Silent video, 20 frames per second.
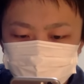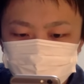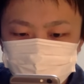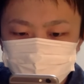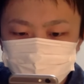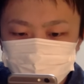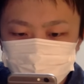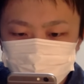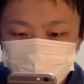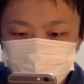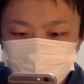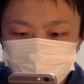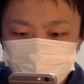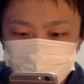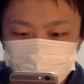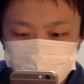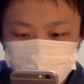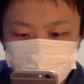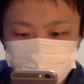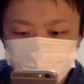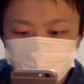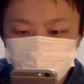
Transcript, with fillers: 順調、まあ